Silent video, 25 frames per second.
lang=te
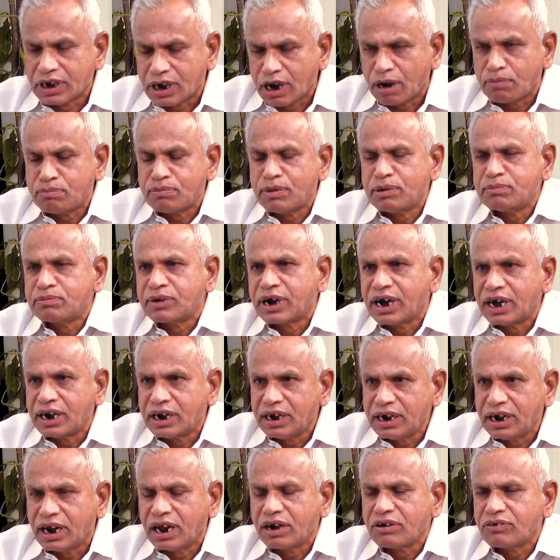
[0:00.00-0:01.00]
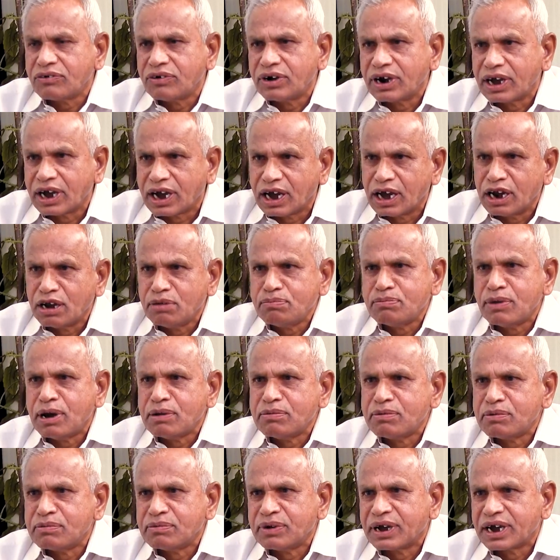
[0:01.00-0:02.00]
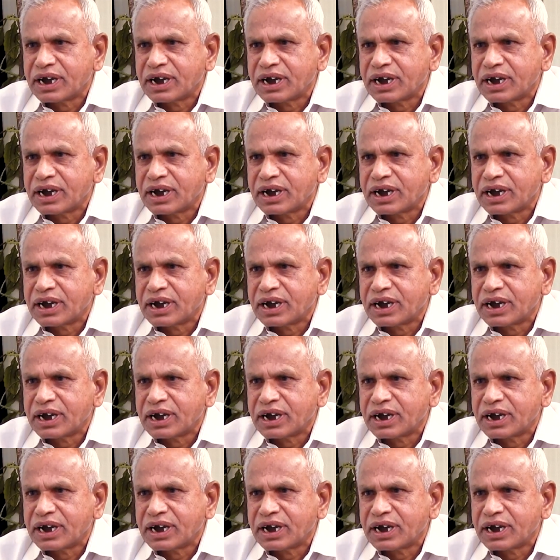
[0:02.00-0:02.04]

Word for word: ఖమ్మం కానీ నల్గొండ కానీ మహబూబ్